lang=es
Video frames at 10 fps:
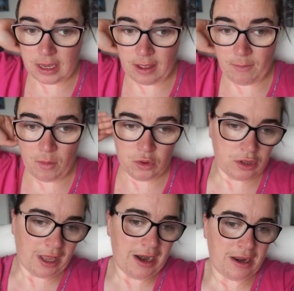que
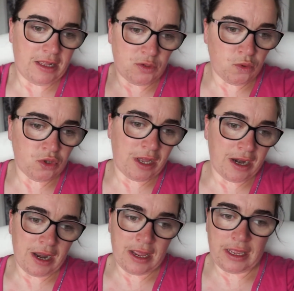montar,
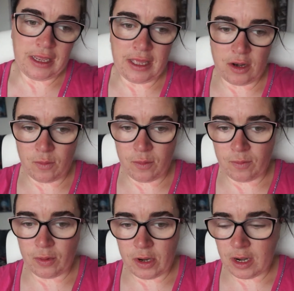desmontarla y quiero
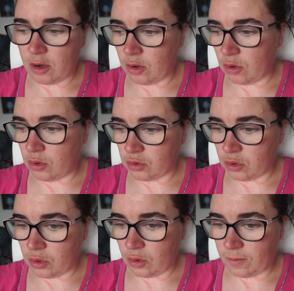ponerlo
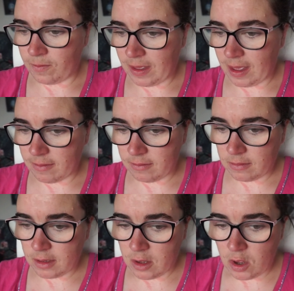todo bien,